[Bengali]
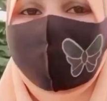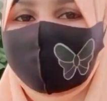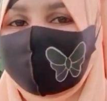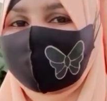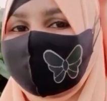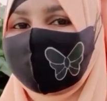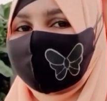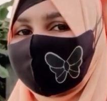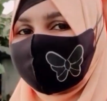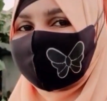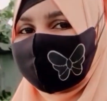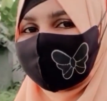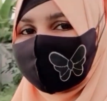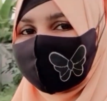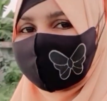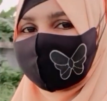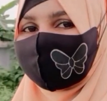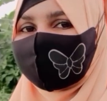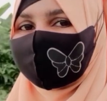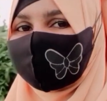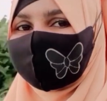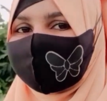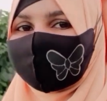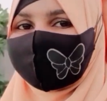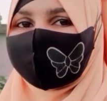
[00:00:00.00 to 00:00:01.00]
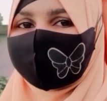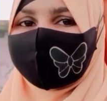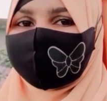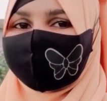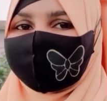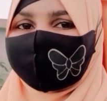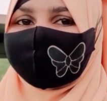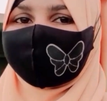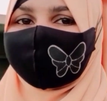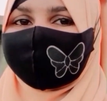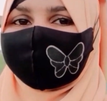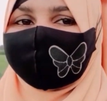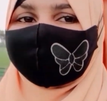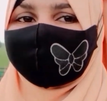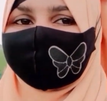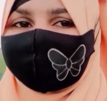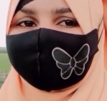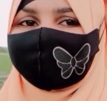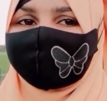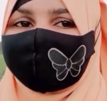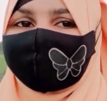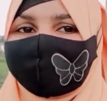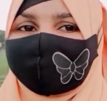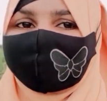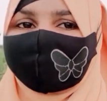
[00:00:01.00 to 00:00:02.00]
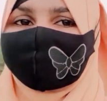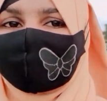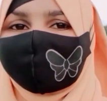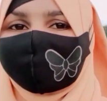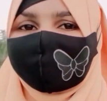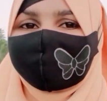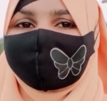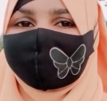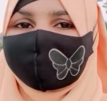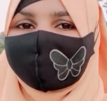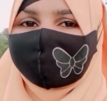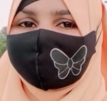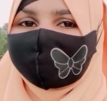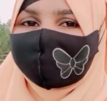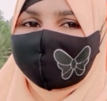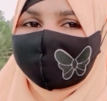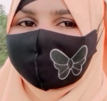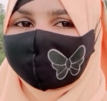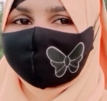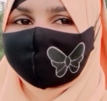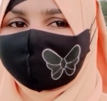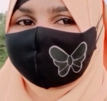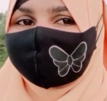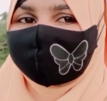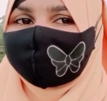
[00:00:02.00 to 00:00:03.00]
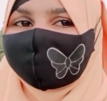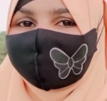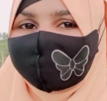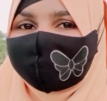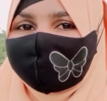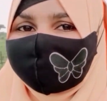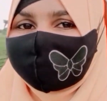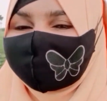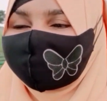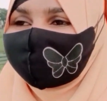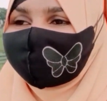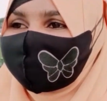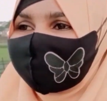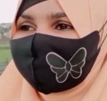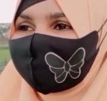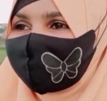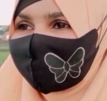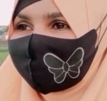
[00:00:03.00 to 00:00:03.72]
একটাও ভ্যানও পাইনি কিচ্ছু পাইনি তো দেখো আমরা হাঁটতেছি